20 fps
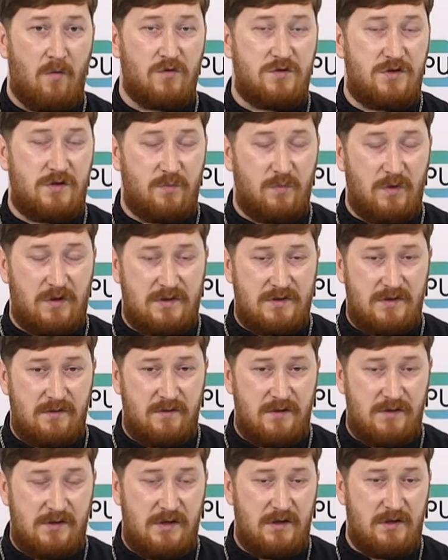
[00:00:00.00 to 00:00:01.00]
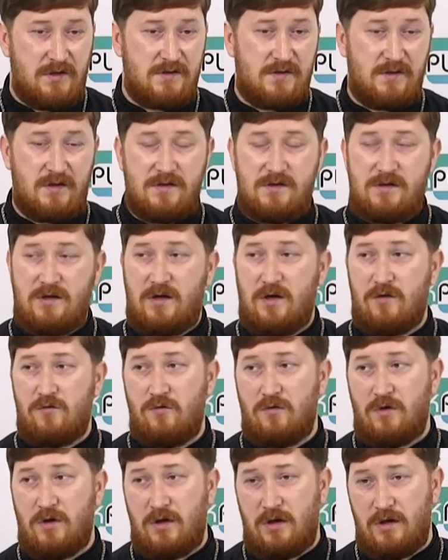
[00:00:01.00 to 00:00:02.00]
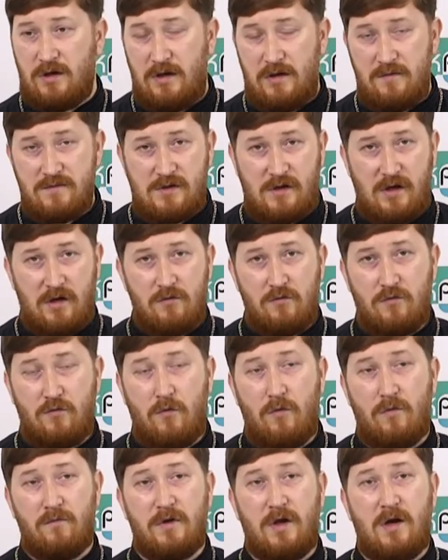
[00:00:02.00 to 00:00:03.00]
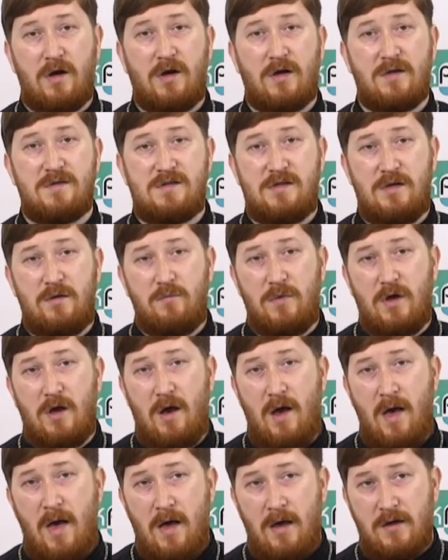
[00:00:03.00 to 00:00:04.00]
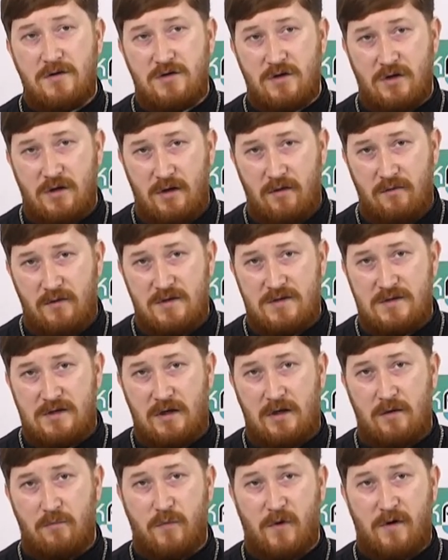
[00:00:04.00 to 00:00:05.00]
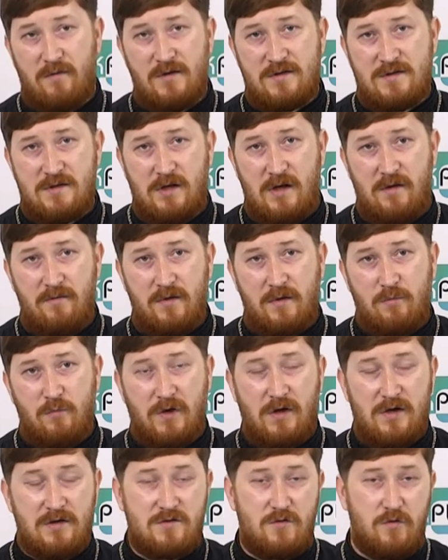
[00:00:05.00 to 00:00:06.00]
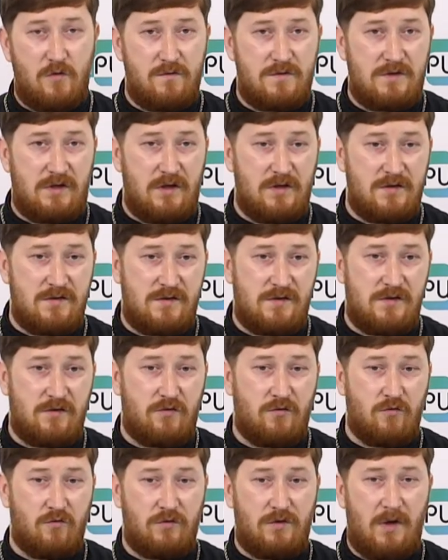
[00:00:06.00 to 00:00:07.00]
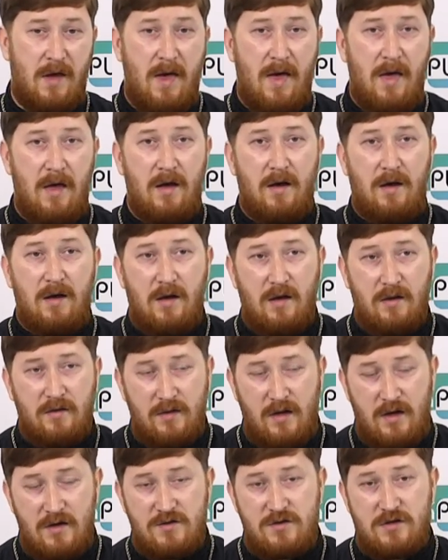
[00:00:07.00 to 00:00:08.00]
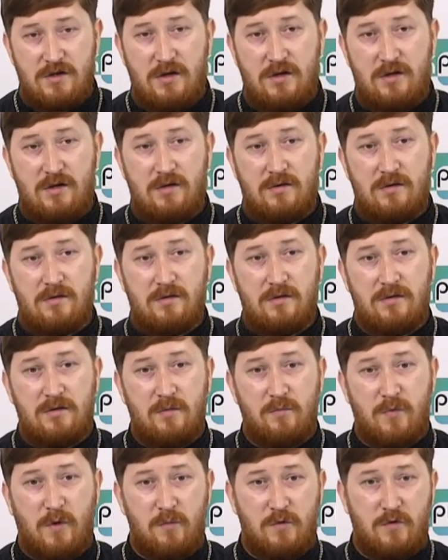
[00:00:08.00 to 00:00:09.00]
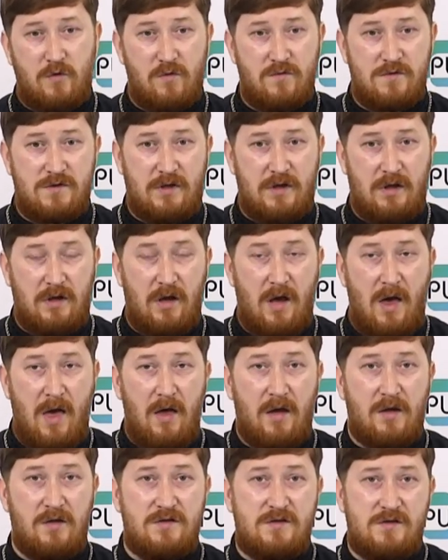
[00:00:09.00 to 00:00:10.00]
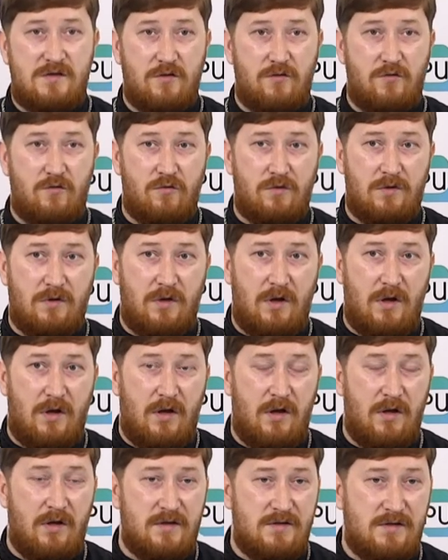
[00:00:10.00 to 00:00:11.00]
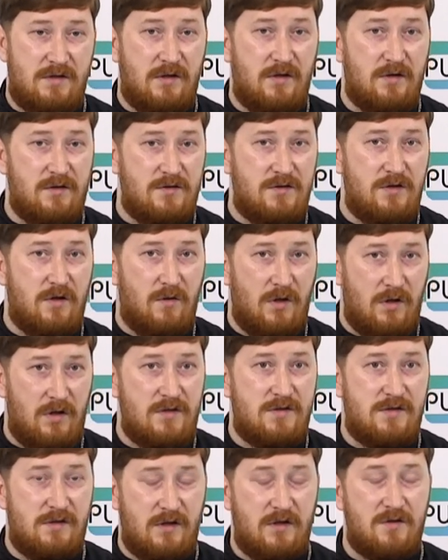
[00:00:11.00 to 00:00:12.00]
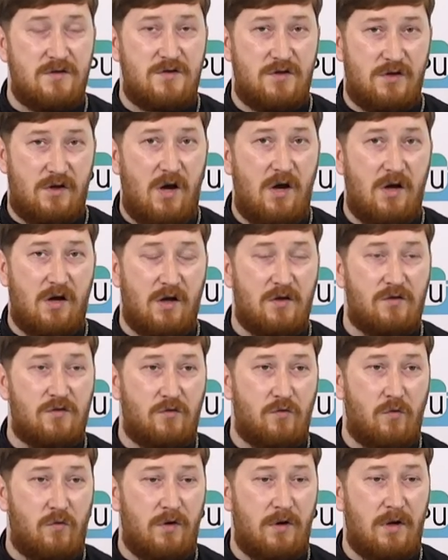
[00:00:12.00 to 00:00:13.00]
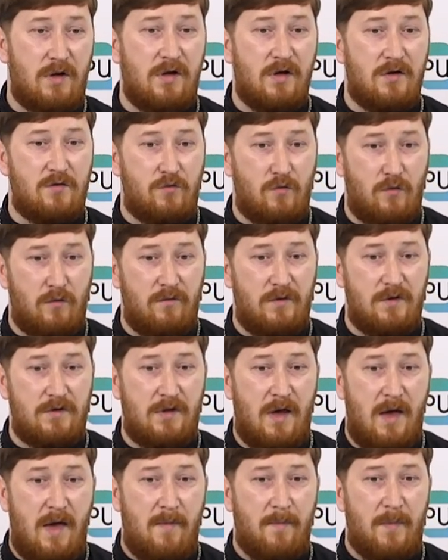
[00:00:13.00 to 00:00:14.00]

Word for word: учебных заведений, среди которых и Киевская духовная академия, Черновицкий православный богословский институт, Э, наш э, Днепропетровский институт э, Олеся Гончара, который готовит